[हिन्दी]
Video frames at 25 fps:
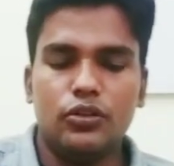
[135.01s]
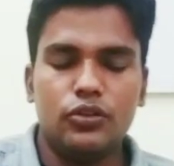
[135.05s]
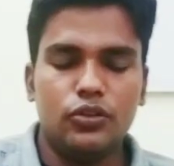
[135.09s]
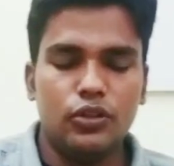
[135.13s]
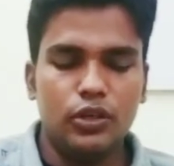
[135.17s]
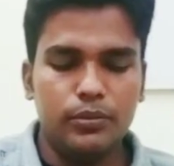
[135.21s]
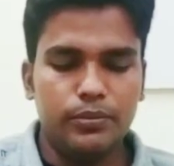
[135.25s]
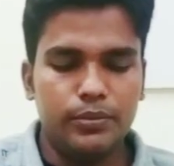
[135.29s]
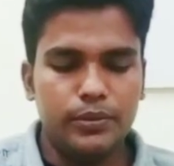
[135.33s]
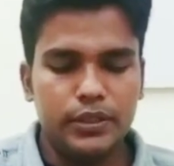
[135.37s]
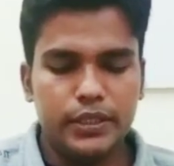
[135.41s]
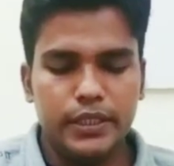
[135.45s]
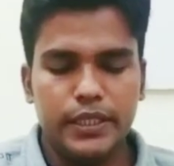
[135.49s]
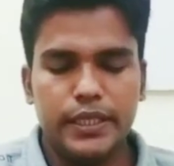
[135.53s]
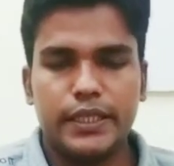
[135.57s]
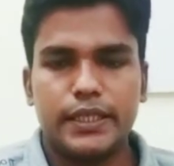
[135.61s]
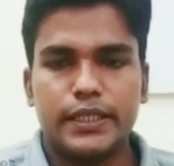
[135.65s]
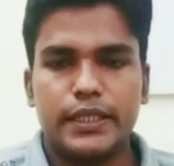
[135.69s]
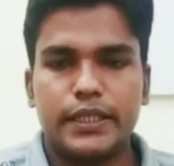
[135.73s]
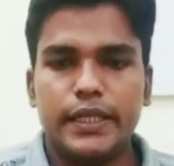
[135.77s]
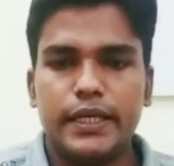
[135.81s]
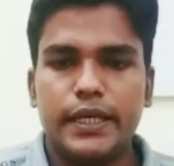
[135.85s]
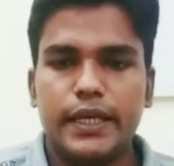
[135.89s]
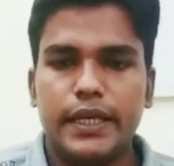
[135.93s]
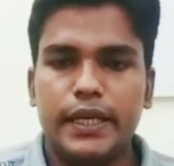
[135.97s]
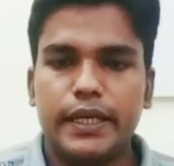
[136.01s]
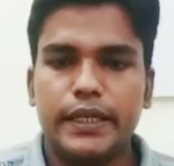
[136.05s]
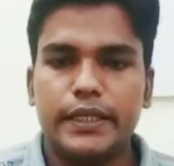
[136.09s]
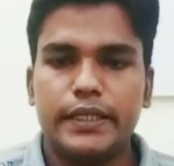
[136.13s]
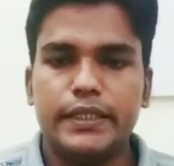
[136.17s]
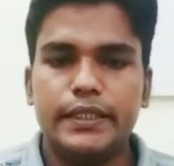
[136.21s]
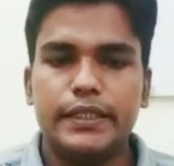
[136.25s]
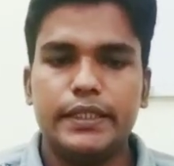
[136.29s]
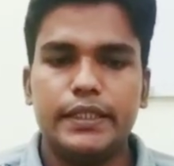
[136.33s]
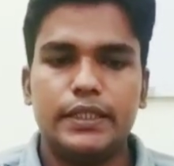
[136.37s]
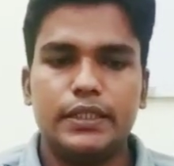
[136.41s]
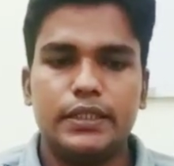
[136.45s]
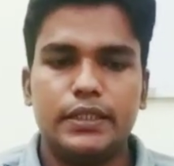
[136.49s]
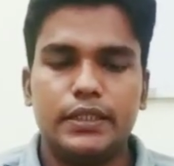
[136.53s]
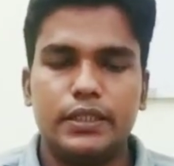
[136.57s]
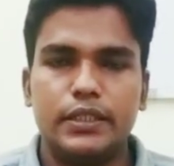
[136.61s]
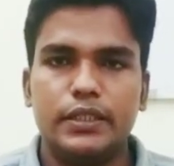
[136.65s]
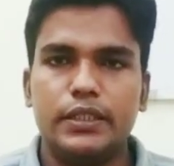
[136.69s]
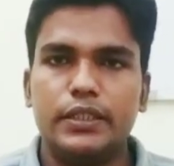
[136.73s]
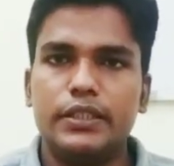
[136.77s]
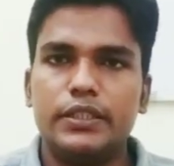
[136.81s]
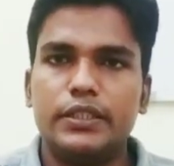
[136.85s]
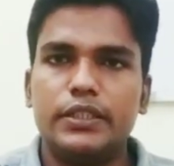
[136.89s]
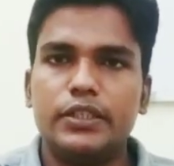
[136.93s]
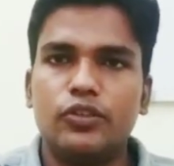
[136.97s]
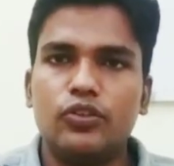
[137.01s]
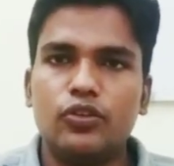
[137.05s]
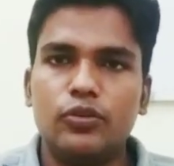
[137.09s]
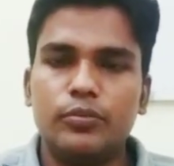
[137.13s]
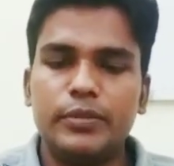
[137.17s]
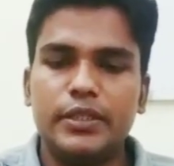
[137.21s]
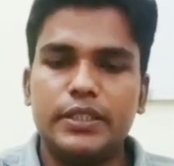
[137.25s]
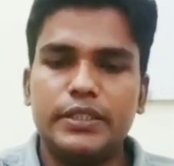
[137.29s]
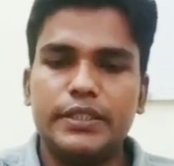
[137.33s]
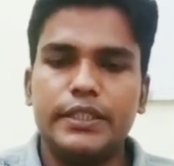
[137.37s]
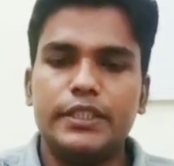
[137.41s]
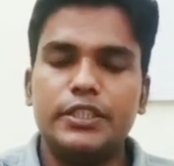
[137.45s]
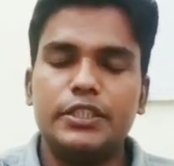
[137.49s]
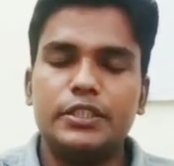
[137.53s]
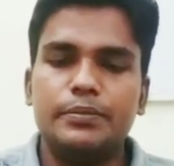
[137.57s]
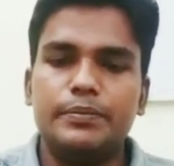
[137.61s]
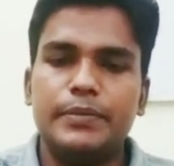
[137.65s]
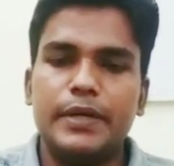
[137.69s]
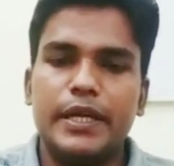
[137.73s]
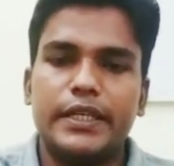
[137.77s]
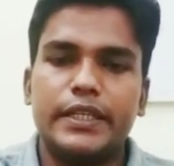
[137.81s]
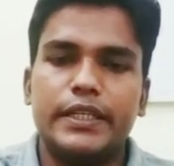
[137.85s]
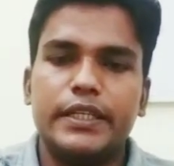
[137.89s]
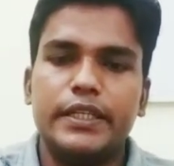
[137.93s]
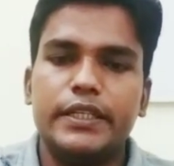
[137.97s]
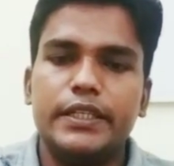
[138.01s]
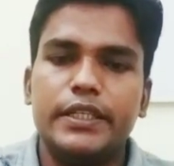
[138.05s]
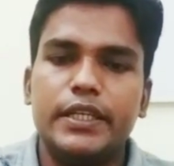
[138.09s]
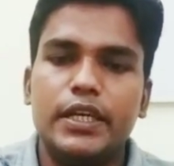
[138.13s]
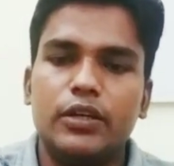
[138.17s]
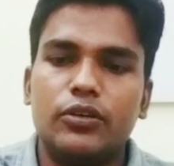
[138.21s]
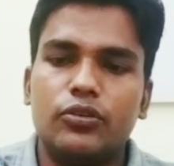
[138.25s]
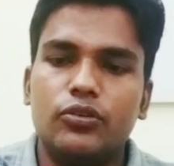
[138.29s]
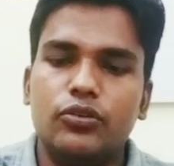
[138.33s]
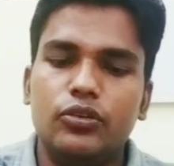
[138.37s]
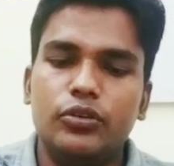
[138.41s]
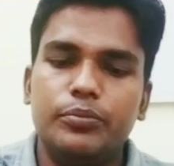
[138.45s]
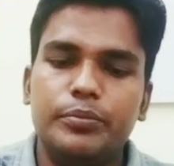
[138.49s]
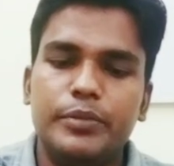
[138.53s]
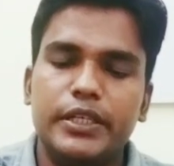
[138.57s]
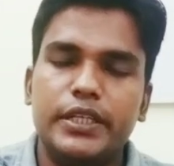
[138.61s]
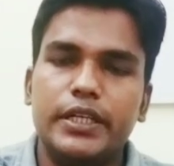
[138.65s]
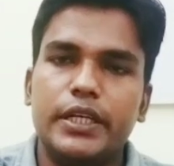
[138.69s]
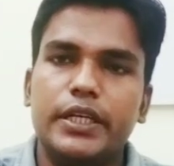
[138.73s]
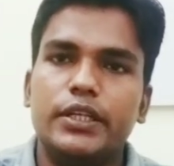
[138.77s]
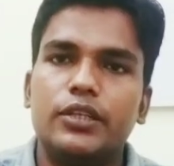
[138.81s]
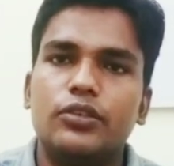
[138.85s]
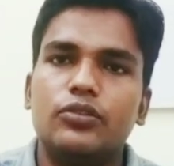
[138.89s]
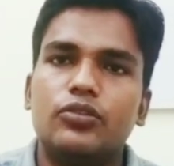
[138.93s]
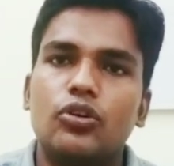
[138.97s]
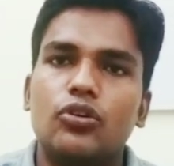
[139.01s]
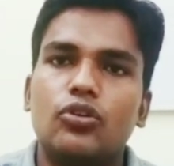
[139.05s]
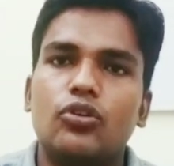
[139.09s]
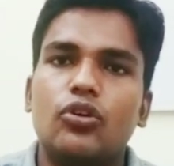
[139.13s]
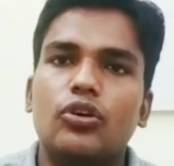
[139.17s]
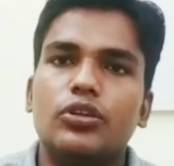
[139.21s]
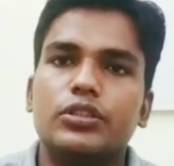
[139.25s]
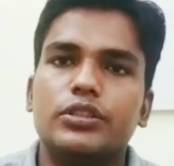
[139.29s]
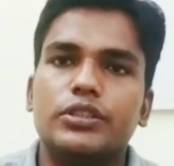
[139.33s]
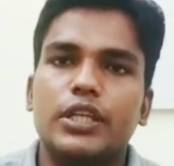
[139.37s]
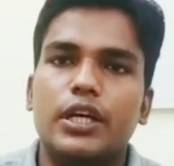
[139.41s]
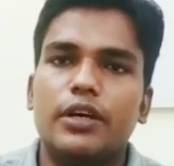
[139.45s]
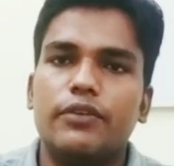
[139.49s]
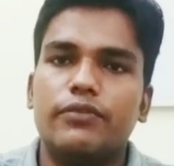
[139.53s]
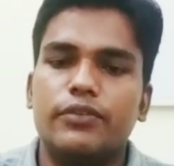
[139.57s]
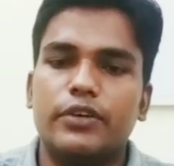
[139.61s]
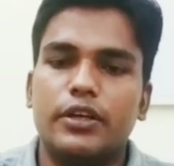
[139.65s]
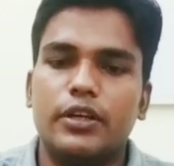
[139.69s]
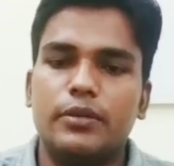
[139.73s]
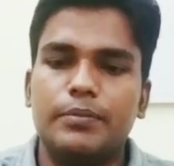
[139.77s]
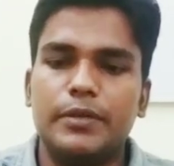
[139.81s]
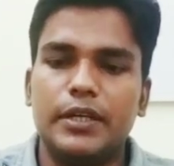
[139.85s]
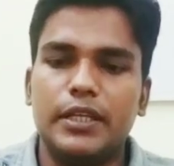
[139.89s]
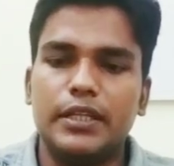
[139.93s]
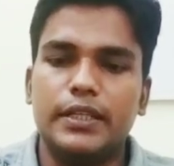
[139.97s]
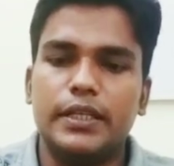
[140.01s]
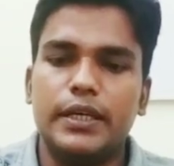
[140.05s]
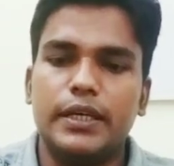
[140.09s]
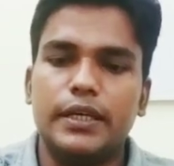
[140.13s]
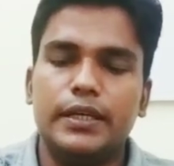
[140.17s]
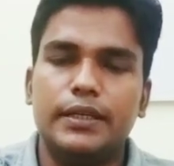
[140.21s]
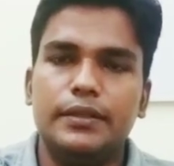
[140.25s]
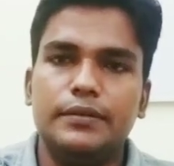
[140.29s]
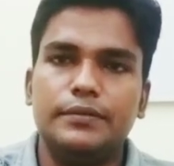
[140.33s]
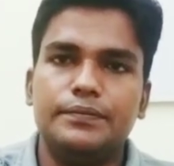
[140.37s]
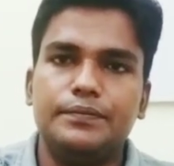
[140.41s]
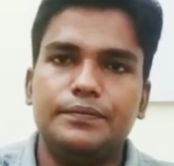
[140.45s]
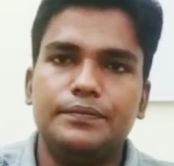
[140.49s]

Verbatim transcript: तो अब देखते हैं कि ये इन तीनों में से इस बैक्टीरिया को बिटाडिन को कौन साफ़ कर पाता है